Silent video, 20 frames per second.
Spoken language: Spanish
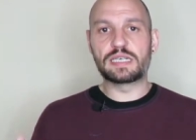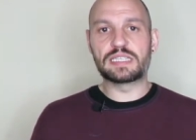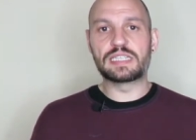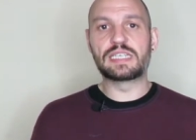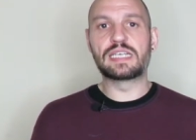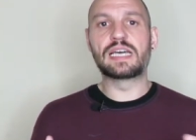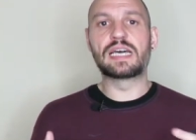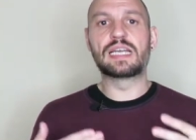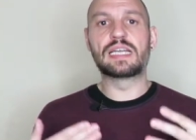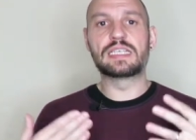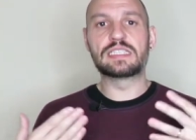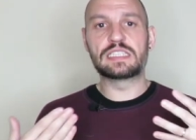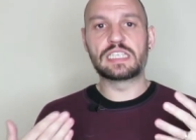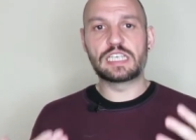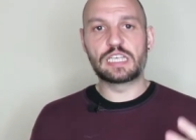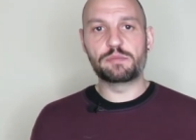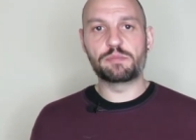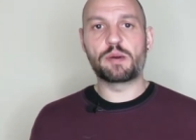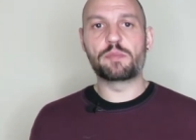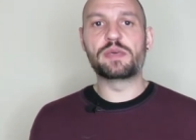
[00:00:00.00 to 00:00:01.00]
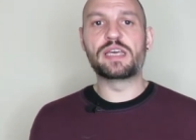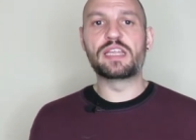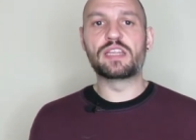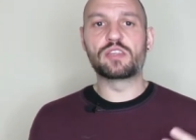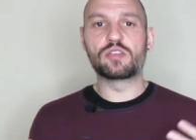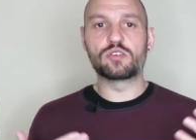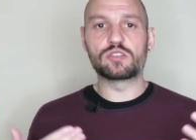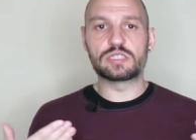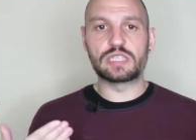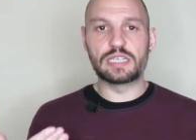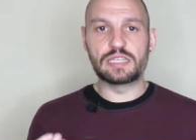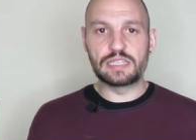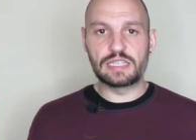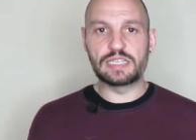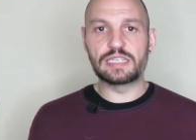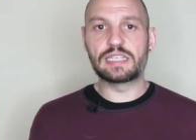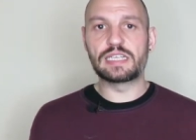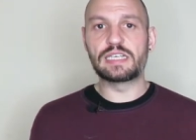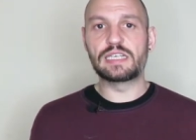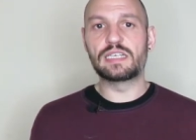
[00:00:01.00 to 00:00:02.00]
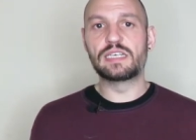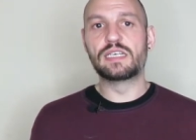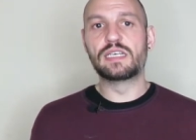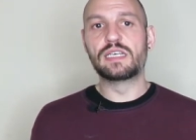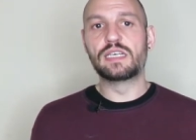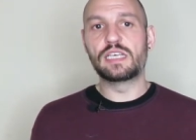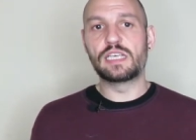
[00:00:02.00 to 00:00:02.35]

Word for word: materiales, equipamientos, etc.,